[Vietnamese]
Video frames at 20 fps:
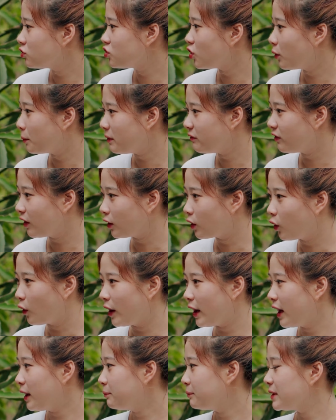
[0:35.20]
Thôi mày vào nồi
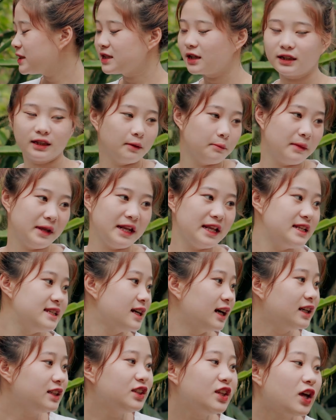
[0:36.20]
hết bây giờ thì mình đi chơi